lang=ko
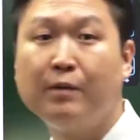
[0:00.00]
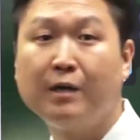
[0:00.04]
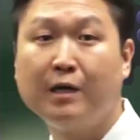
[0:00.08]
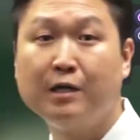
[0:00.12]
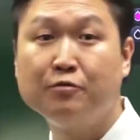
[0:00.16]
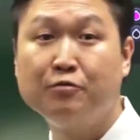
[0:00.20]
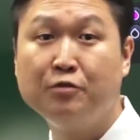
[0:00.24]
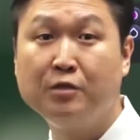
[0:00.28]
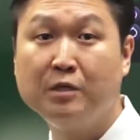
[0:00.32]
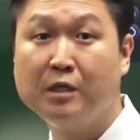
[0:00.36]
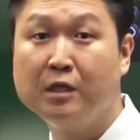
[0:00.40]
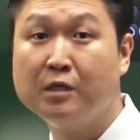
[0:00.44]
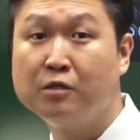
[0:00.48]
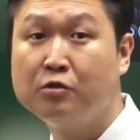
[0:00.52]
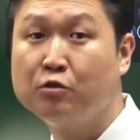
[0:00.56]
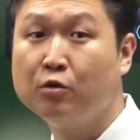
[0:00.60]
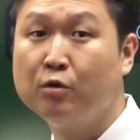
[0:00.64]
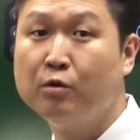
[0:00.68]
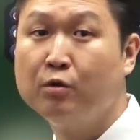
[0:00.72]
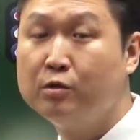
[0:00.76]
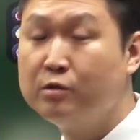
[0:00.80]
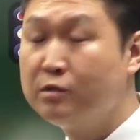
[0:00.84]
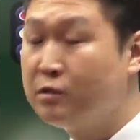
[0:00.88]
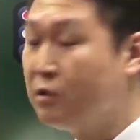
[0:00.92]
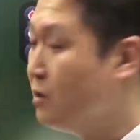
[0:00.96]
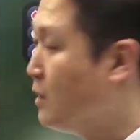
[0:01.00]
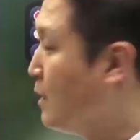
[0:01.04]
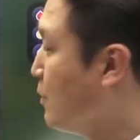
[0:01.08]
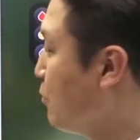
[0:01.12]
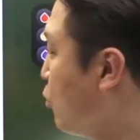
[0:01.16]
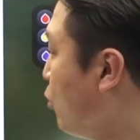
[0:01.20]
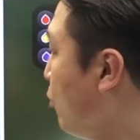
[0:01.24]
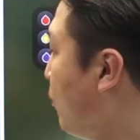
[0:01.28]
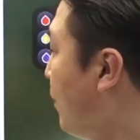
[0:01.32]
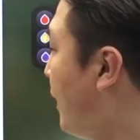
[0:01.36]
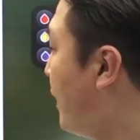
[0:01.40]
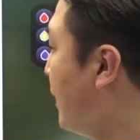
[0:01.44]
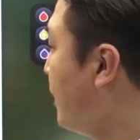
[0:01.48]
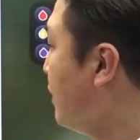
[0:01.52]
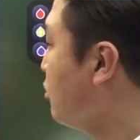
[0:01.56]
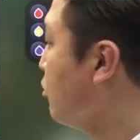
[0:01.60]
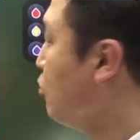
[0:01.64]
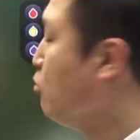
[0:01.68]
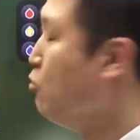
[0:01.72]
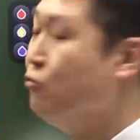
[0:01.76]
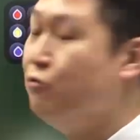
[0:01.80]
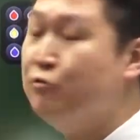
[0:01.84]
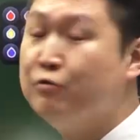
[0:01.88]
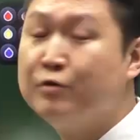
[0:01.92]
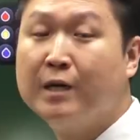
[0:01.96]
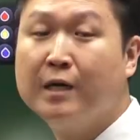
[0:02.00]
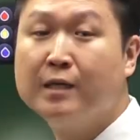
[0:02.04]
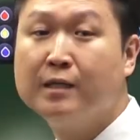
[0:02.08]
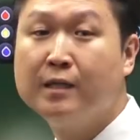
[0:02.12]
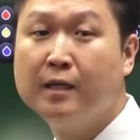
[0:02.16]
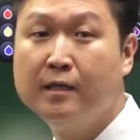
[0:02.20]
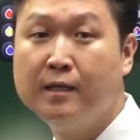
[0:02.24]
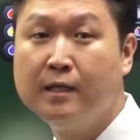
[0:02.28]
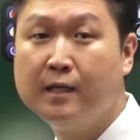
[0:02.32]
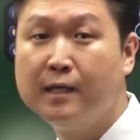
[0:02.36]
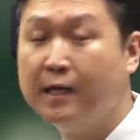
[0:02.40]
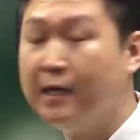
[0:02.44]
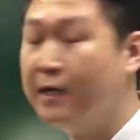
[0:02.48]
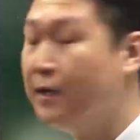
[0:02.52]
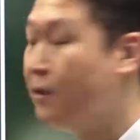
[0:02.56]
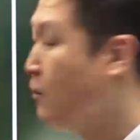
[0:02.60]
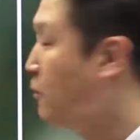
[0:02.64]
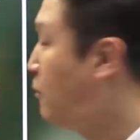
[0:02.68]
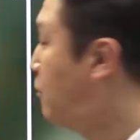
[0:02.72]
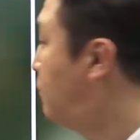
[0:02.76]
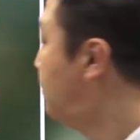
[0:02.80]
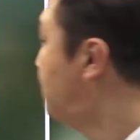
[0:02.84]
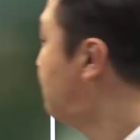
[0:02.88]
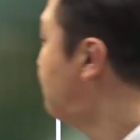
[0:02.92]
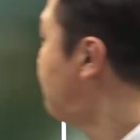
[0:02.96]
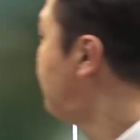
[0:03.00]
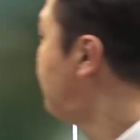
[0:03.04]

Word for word: 말할 수 있겠죠. 전압 곱하기 전류가 되니까요.